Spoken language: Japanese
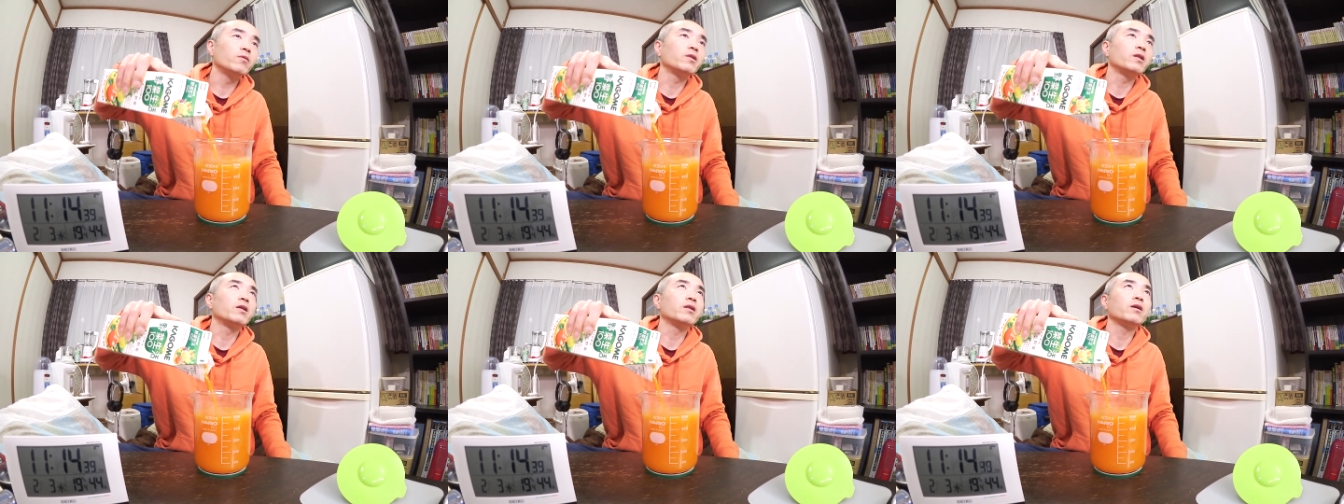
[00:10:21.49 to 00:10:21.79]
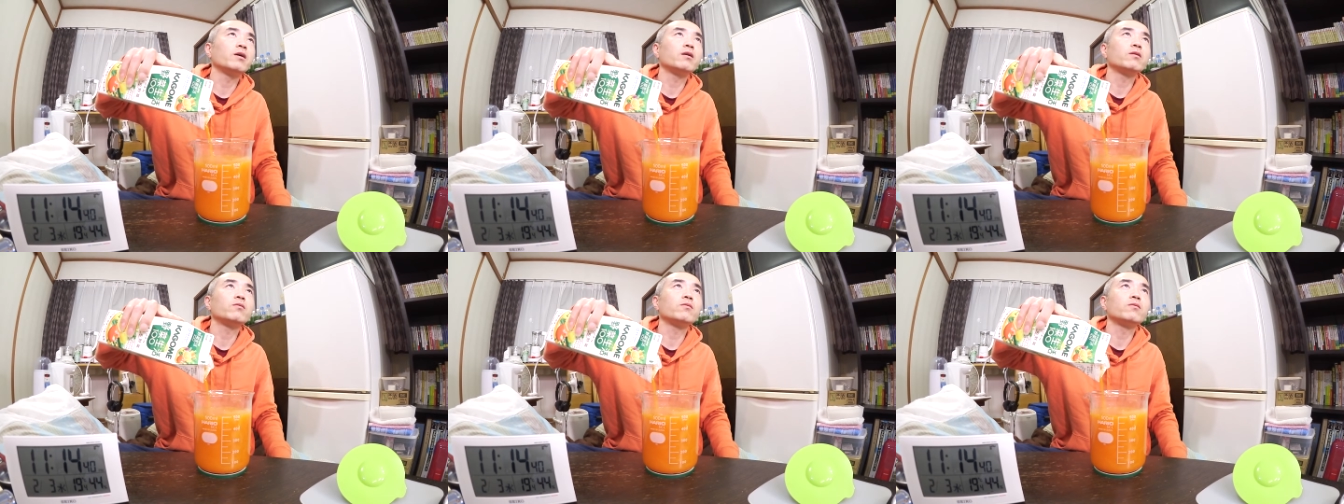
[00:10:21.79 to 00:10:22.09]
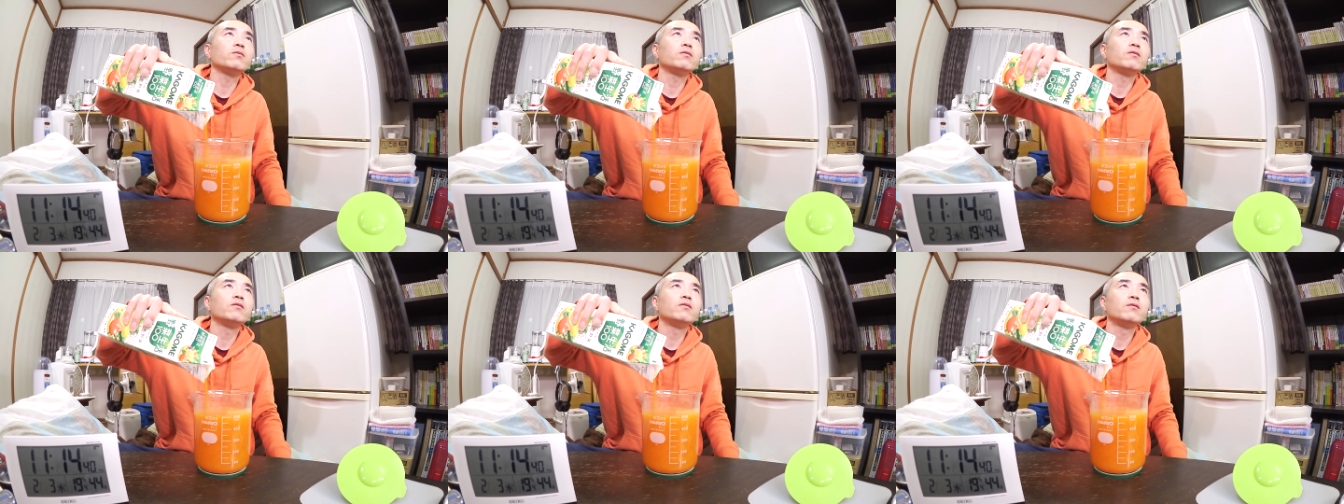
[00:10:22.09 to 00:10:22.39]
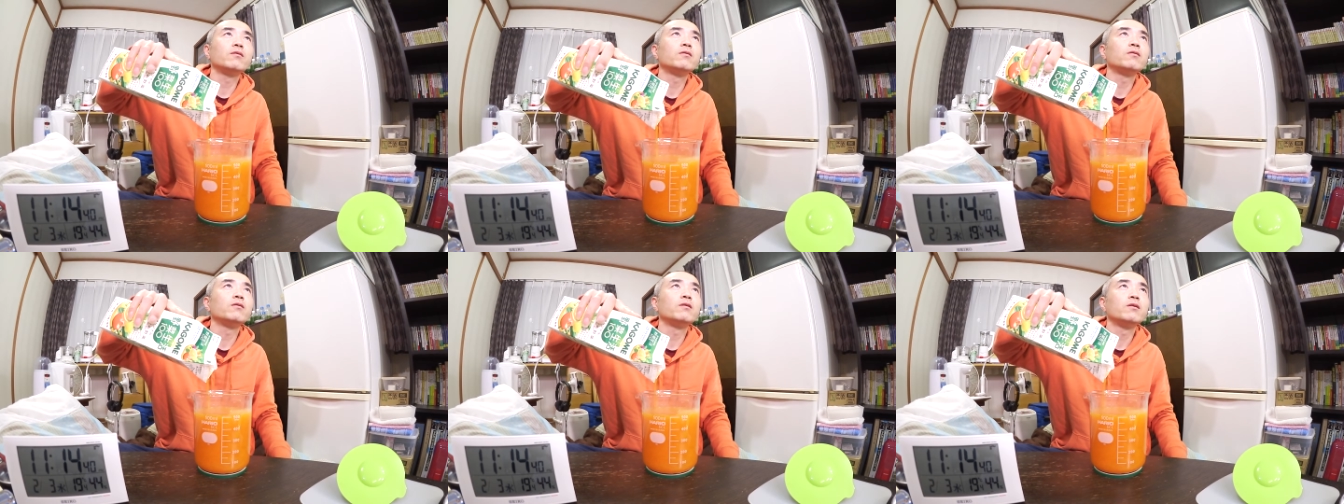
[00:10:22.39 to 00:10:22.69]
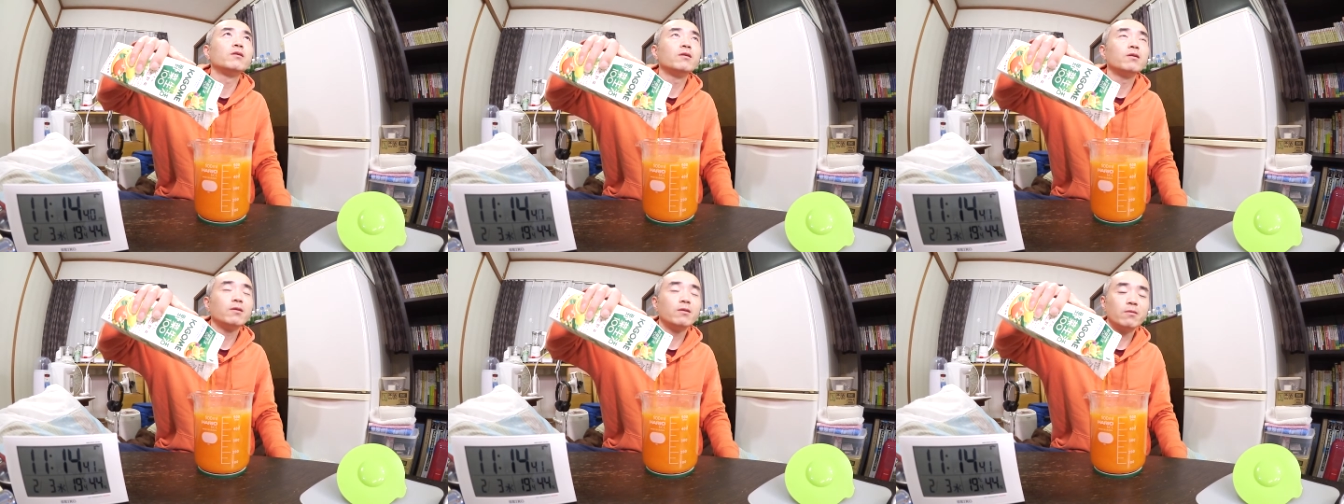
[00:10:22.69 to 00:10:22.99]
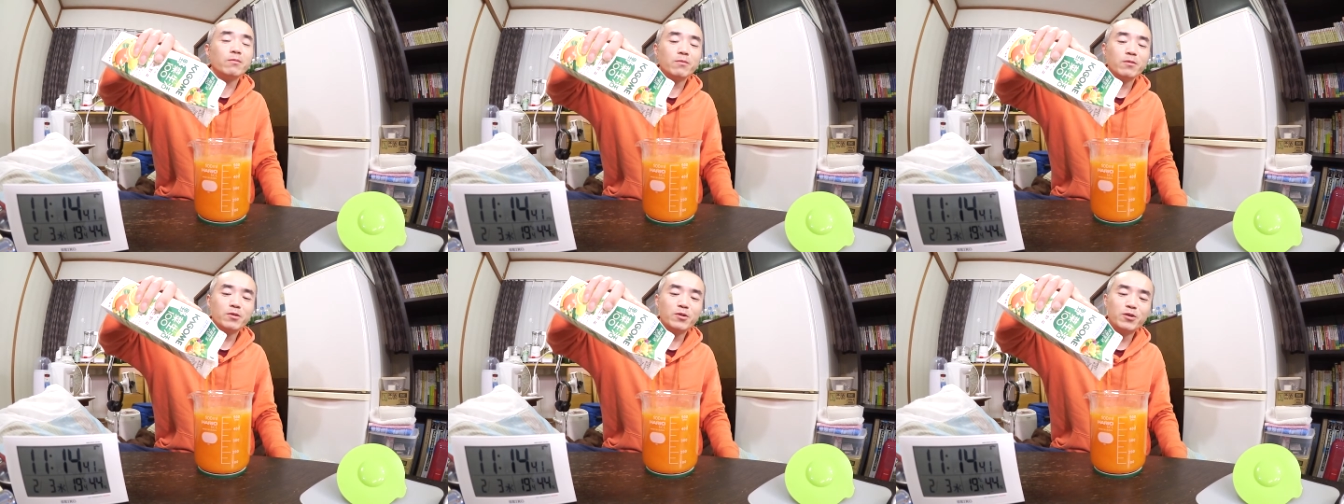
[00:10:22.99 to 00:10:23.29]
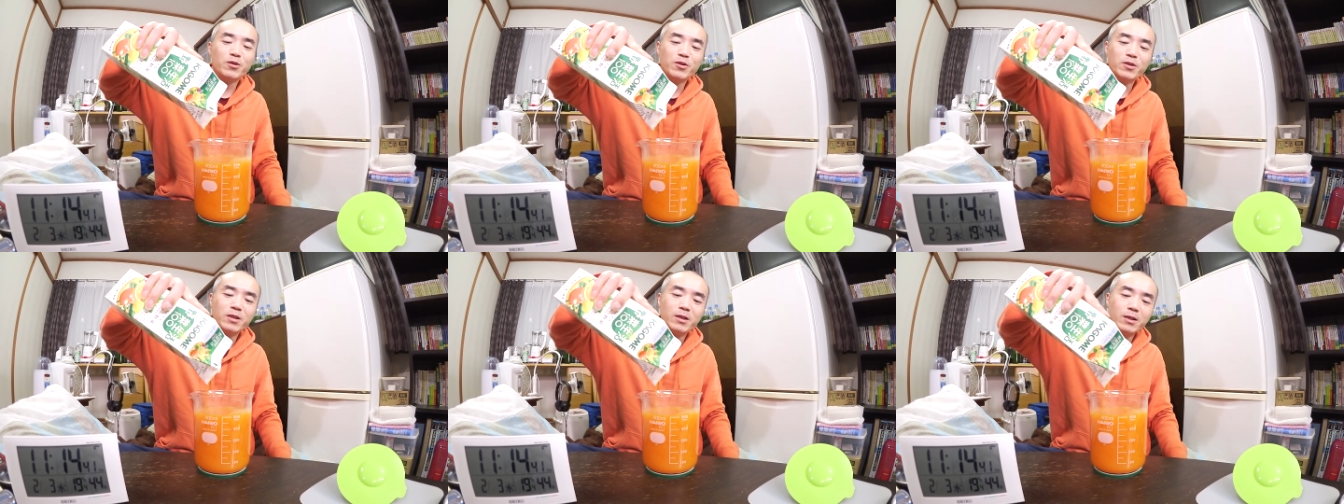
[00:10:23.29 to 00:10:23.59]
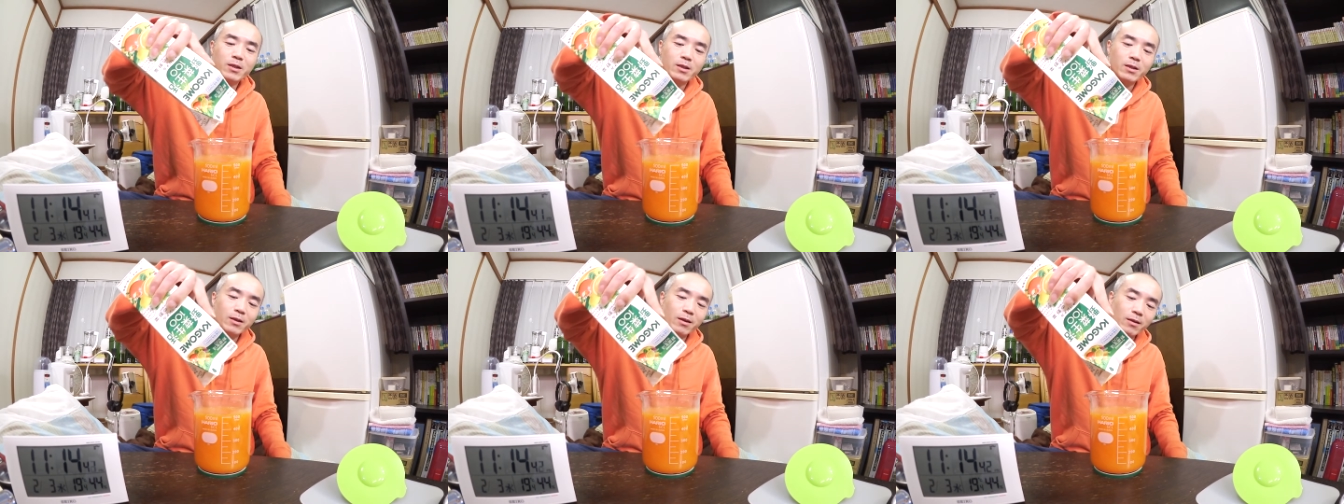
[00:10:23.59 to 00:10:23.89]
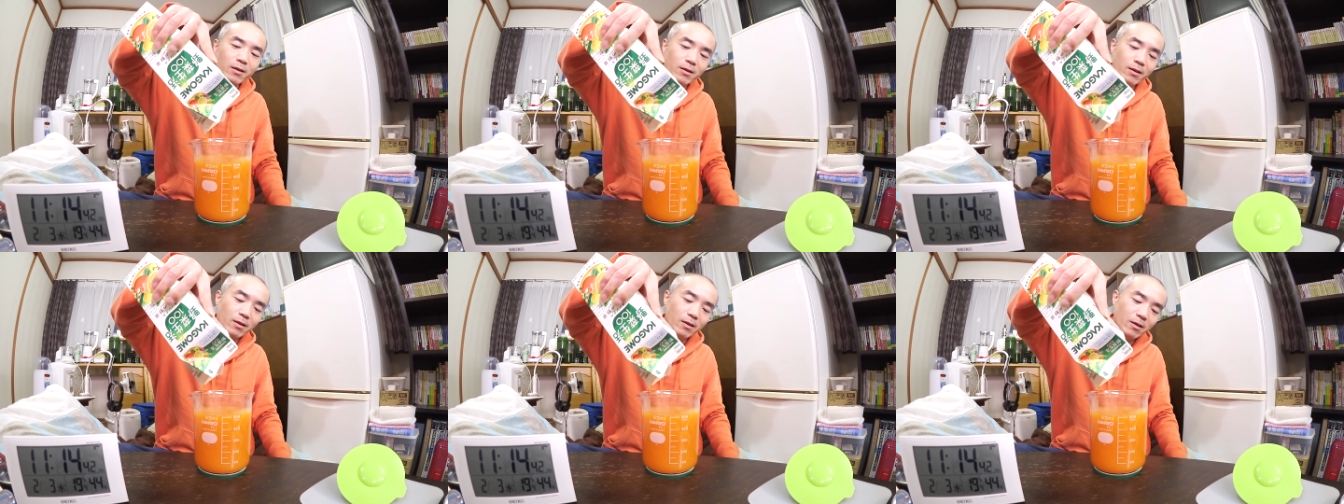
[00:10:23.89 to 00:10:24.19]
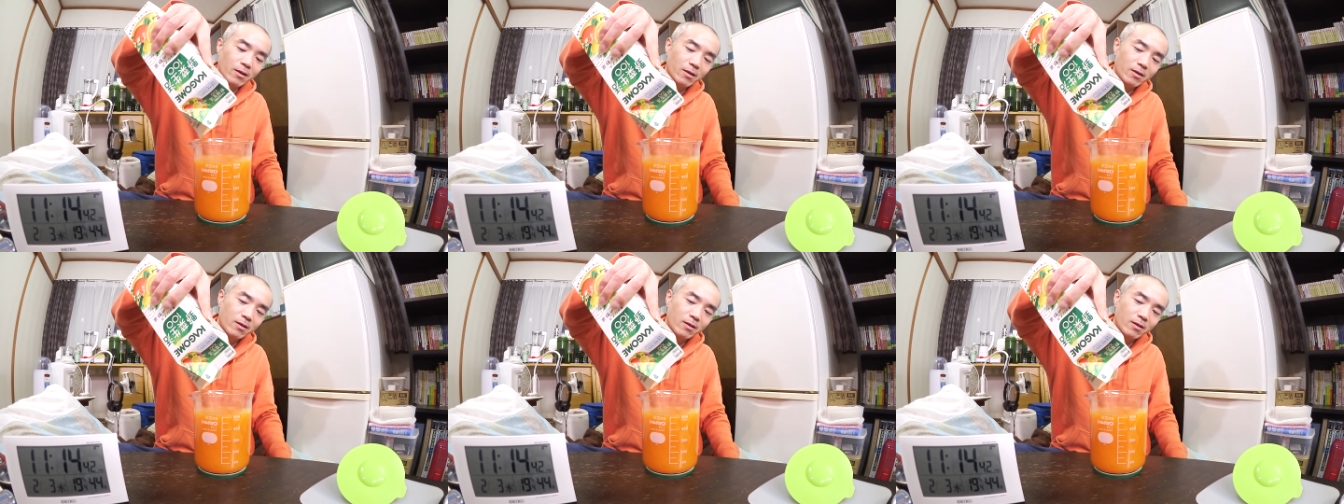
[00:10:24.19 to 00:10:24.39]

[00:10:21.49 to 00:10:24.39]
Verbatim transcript: う寝ないともう11時なんでね